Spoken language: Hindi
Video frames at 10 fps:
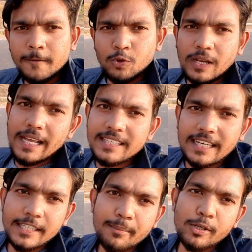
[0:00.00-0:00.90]
तो गाइज
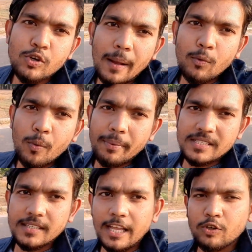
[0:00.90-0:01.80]
अगर ये वीडियो आपको
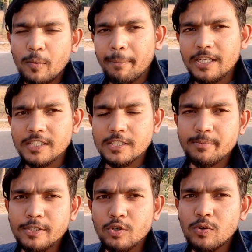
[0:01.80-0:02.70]
पसंद आया हो तो प्लीज़ इस
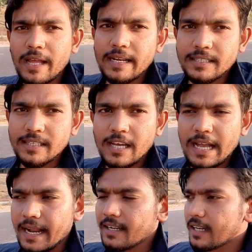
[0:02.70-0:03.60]
वीडियो को लाइक कर देना
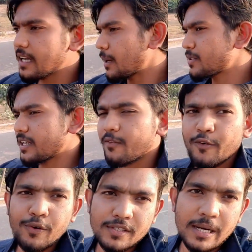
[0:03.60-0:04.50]
एंड अगर आप चैनल पे
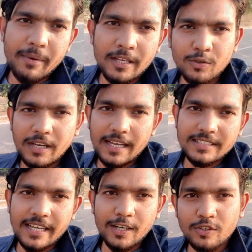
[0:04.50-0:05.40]
फर्स्ट टाइम आए तो गाइज
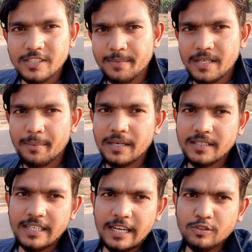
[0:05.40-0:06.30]
चैनल को सब्सक्राइब कर
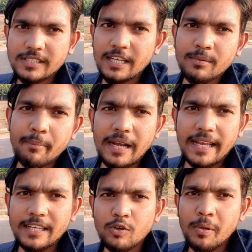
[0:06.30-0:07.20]
देना और साथ में बेल
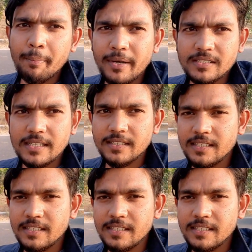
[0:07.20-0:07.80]
आइकन को भी प्रेस कर